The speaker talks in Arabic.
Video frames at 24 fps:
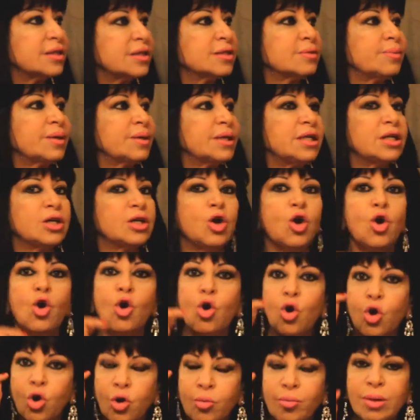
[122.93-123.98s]
كسبانين
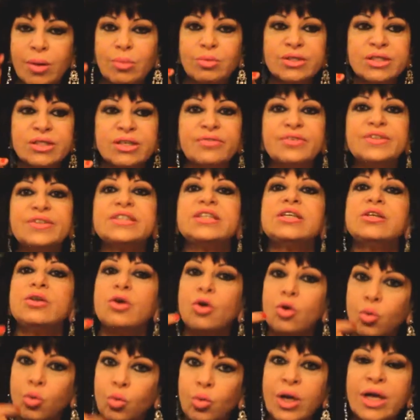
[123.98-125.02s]
هم مستفيدين
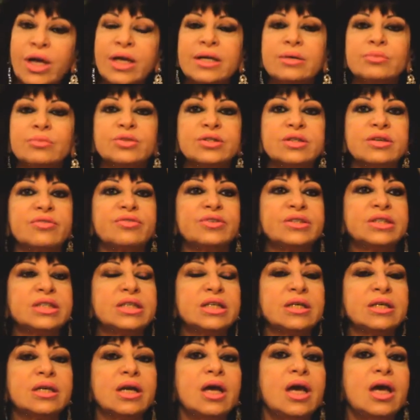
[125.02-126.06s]
واحنا
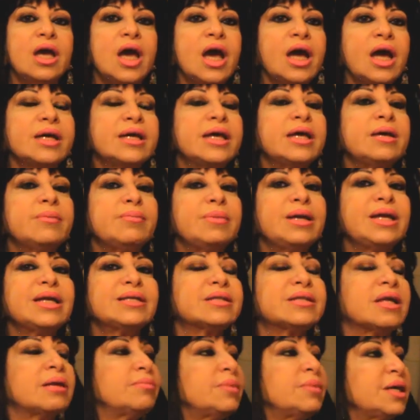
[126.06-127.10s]
مستفيدين احنا يهمنا
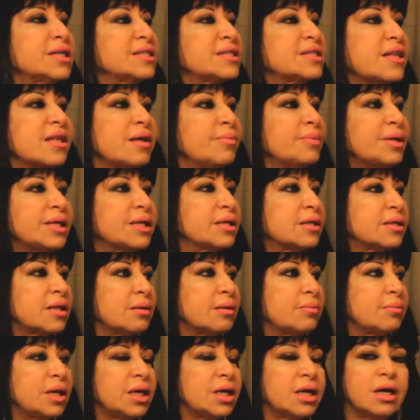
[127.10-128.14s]
التنميه استدامه
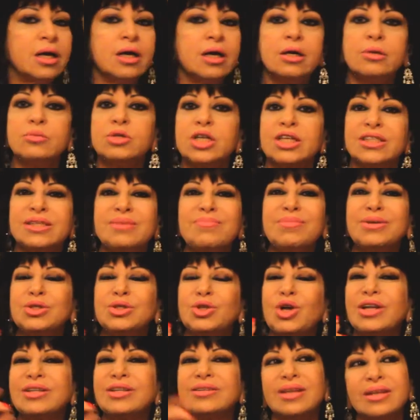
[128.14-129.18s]
التنميه مش عايزين
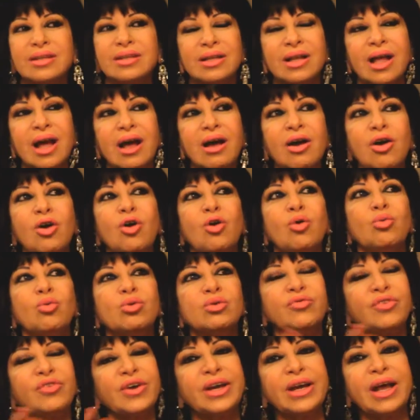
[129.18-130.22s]
مشروعات تطلع
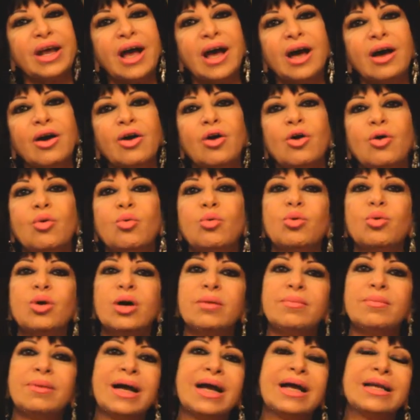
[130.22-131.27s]
وتفرقع
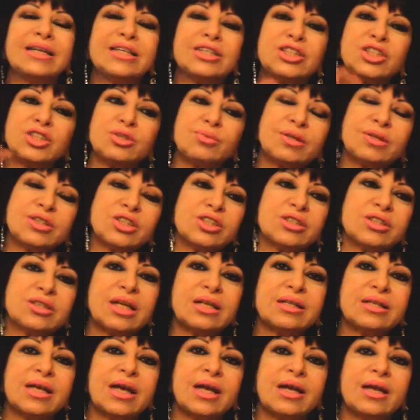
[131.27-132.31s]
ومعلش
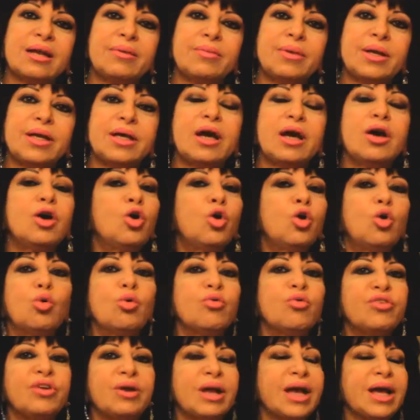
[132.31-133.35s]
منشطات اعلاميه
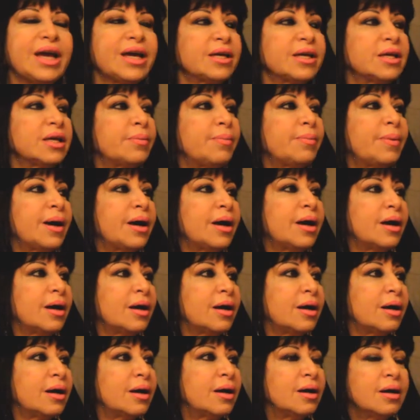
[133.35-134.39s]
وفي الاخر
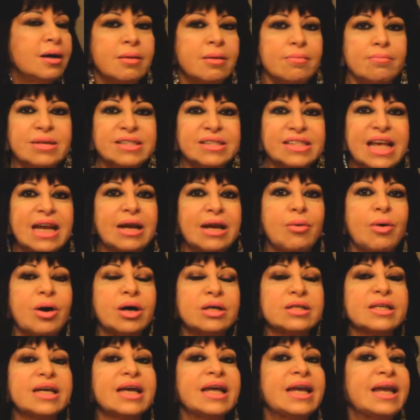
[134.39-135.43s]
يبقى مساله
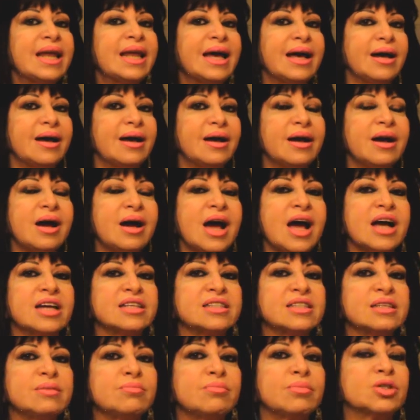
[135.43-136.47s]
وقتيه لا
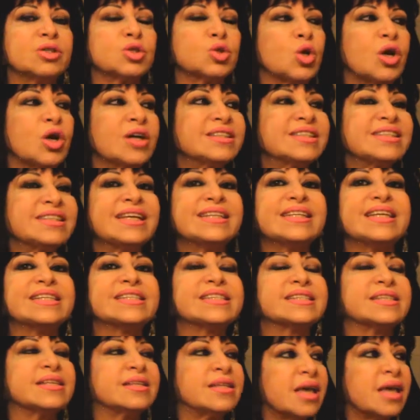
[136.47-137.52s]
عايزين مشروعات ذات
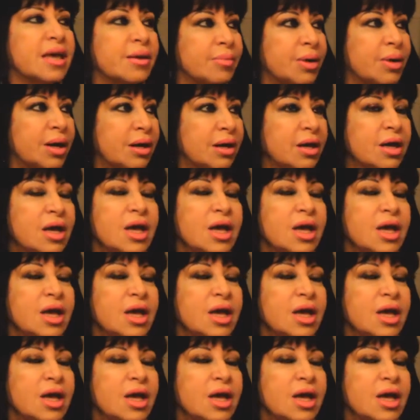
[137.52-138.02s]
استدامه